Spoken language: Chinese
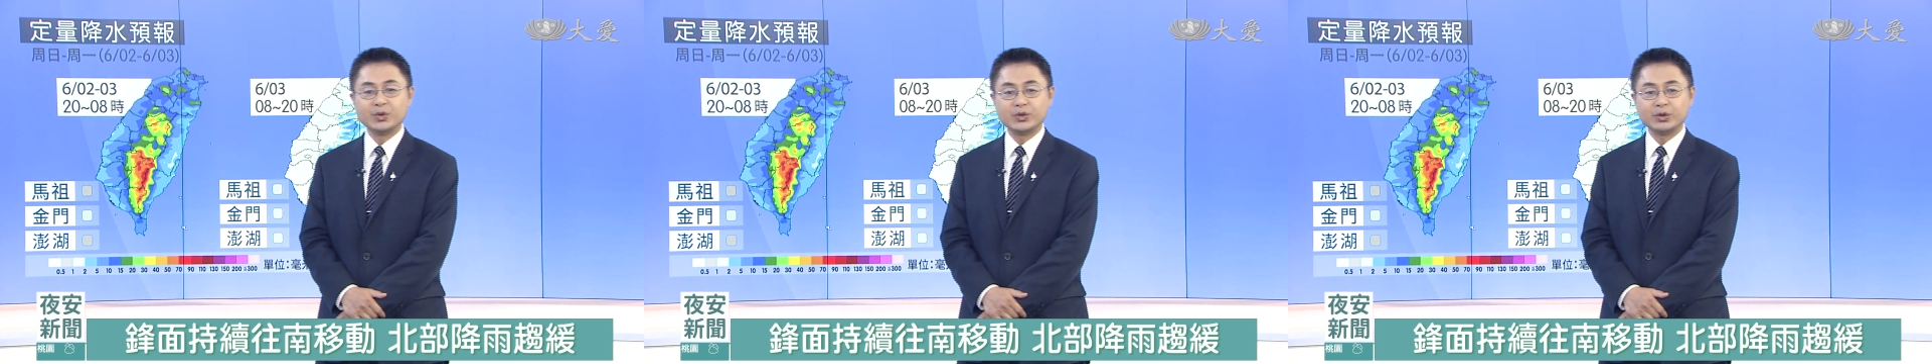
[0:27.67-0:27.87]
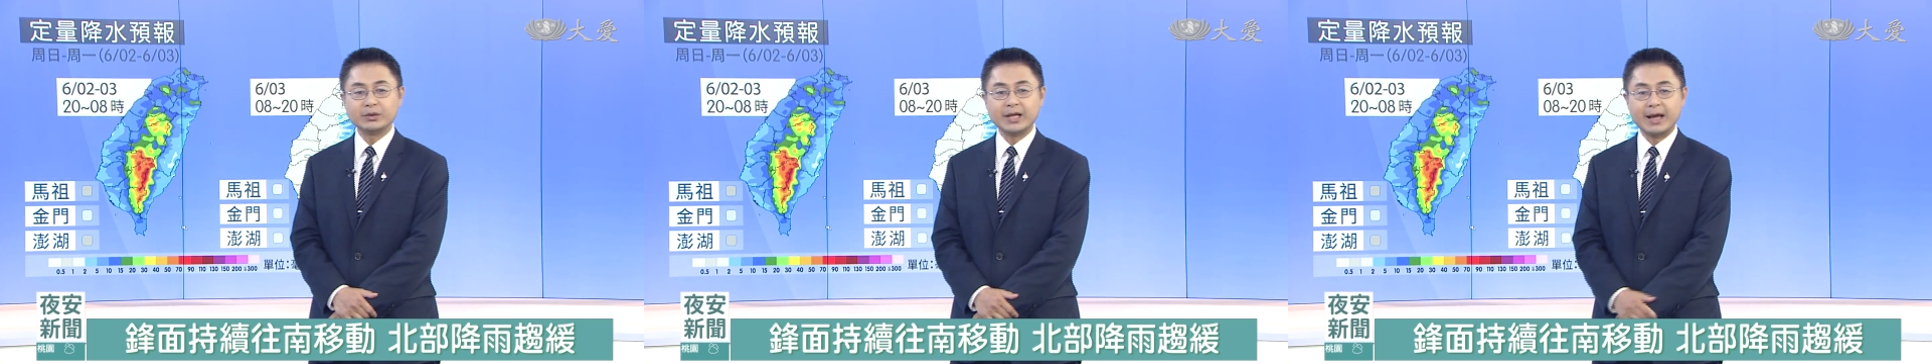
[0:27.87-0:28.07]

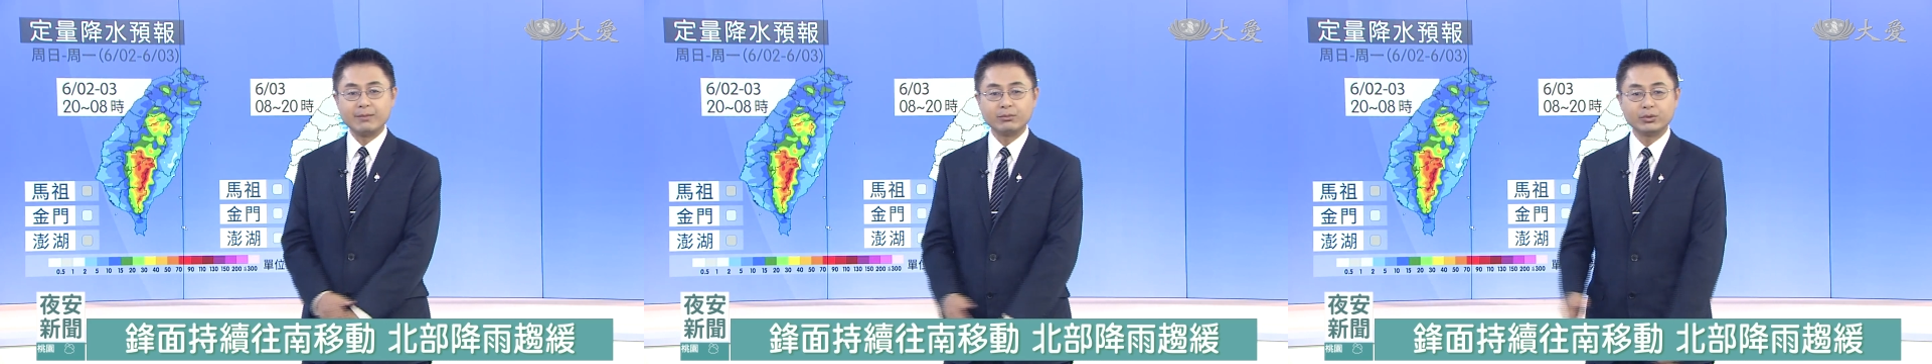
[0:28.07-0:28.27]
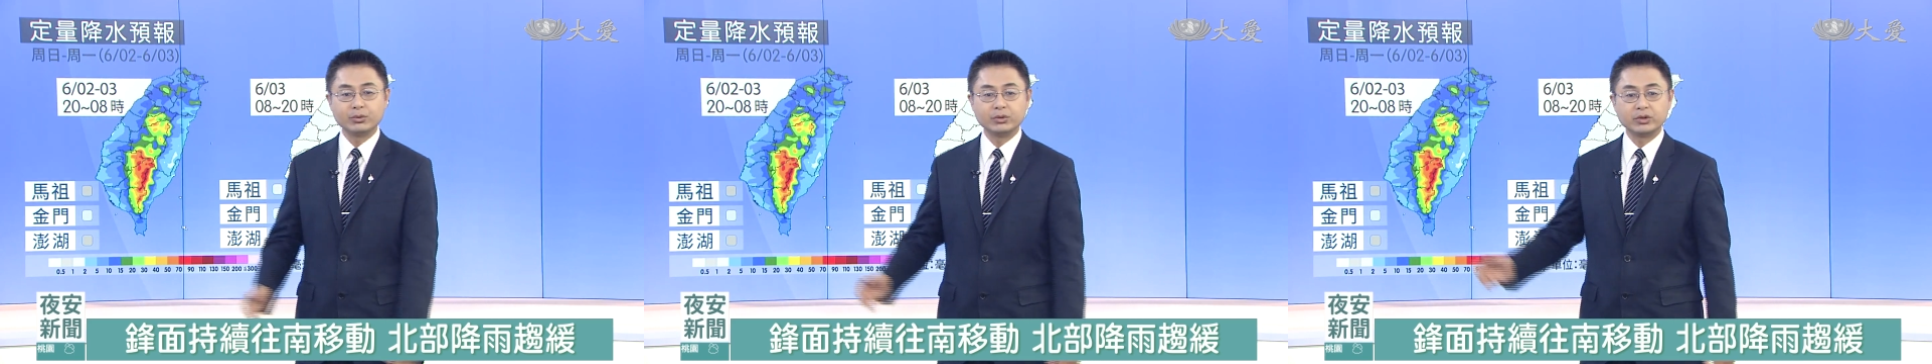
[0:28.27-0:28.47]
中
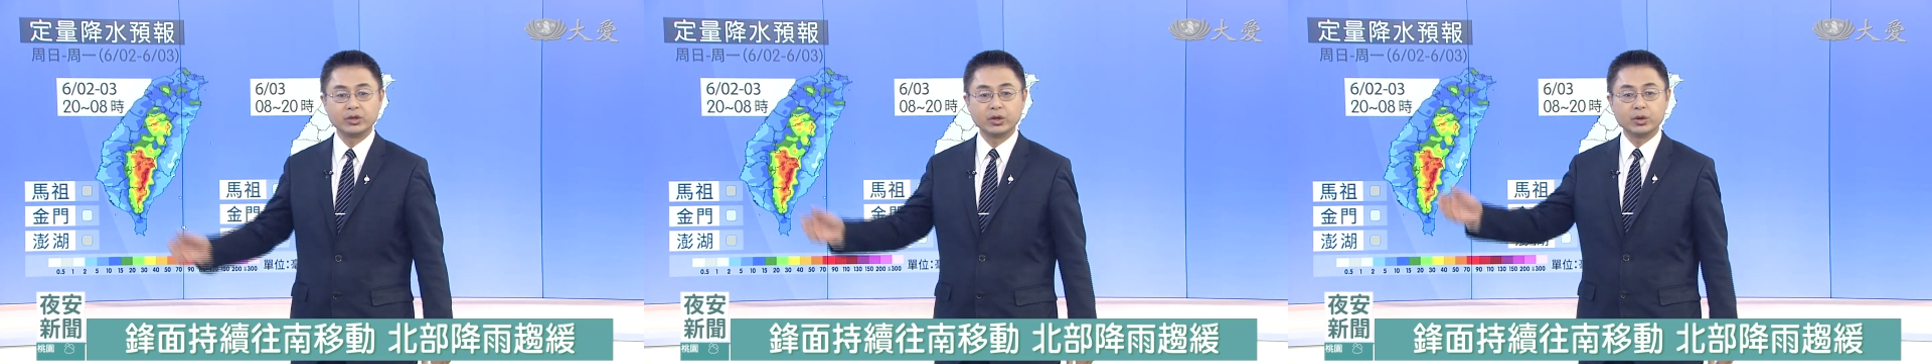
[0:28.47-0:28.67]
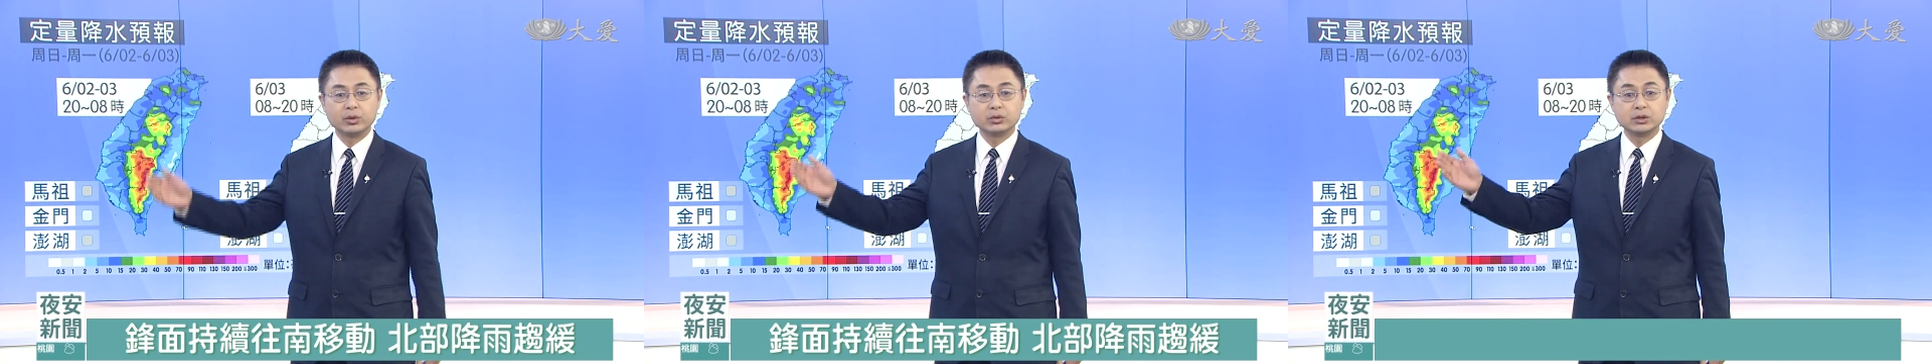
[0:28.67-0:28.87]
南部
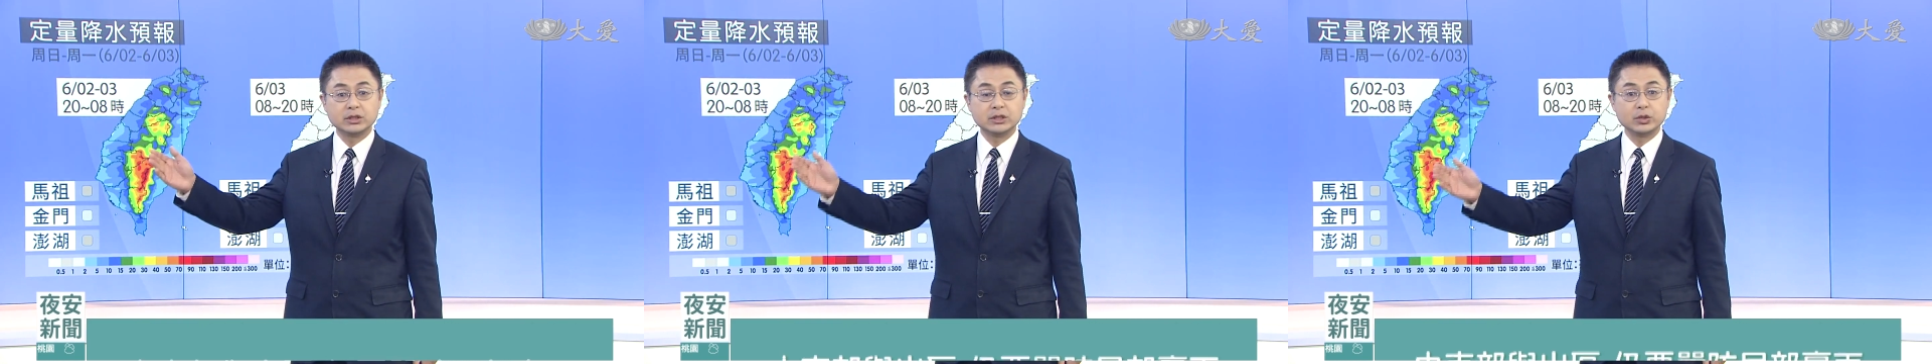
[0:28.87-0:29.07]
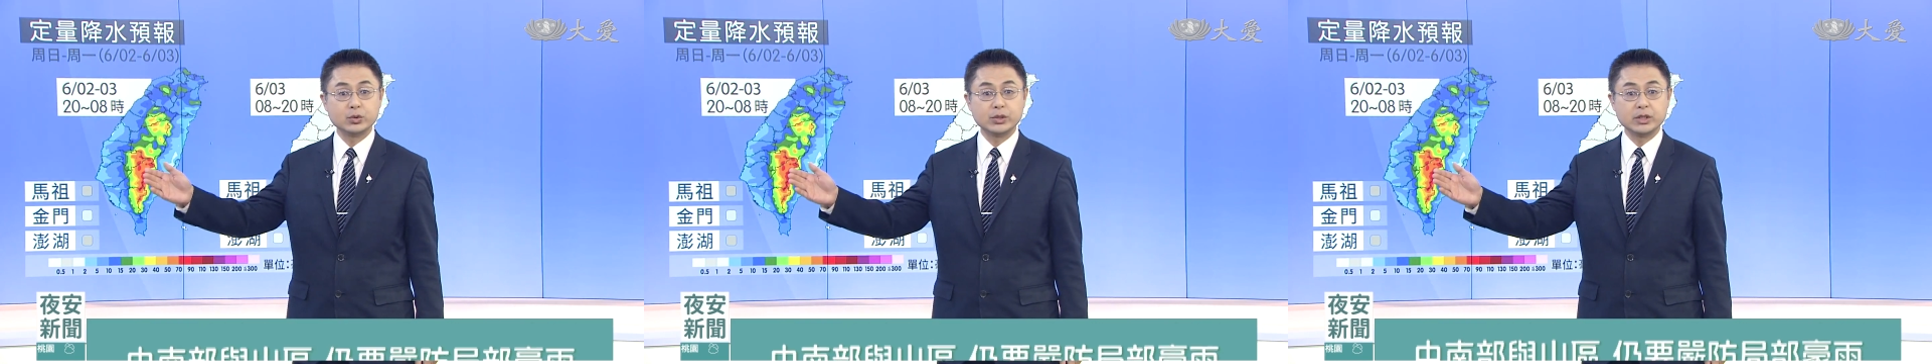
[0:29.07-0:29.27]
尤
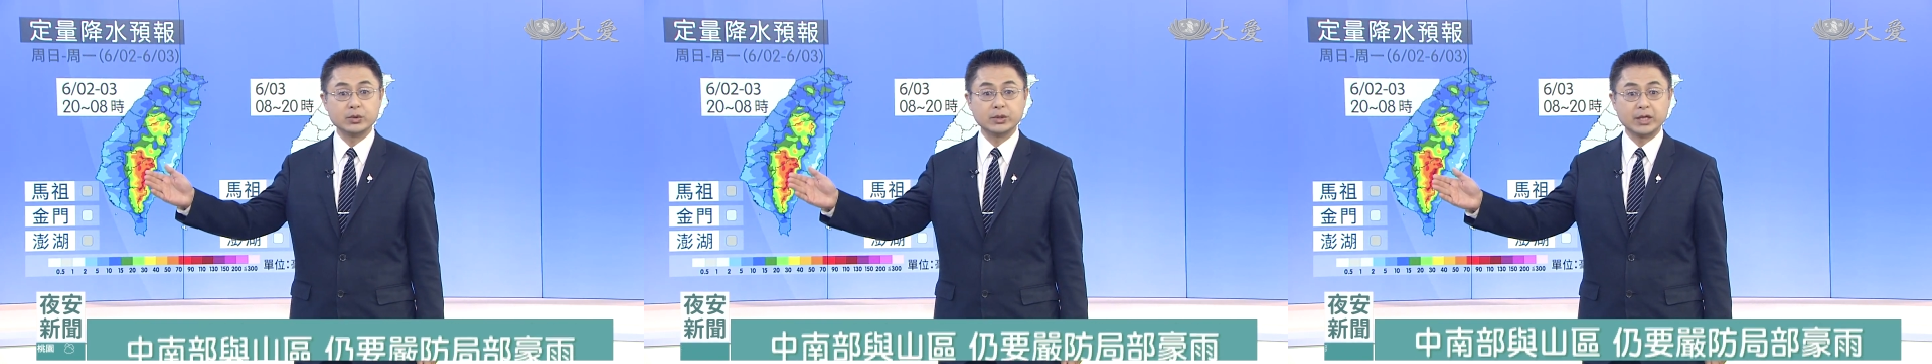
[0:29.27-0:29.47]
其是